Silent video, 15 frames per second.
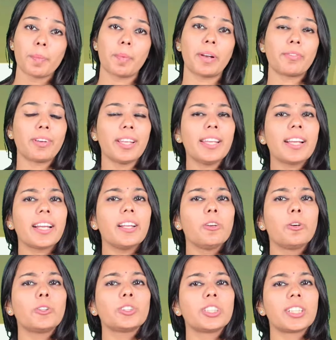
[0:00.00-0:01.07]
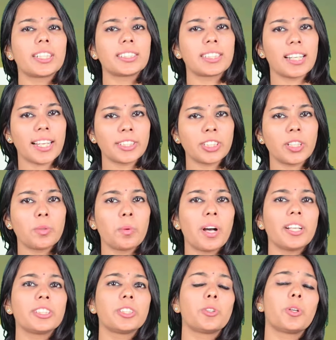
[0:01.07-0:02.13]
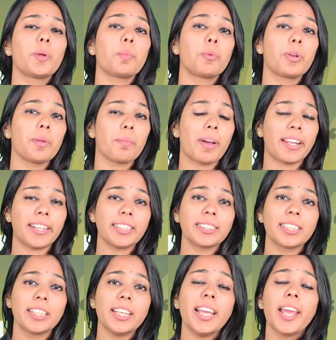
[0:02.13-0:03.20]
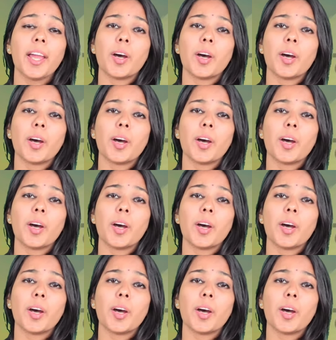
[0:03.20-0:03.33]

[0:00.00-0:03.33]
पर वही कई लोग जिनका सिलेक्शन हुआ जिन्होंने पूरी मेहनत की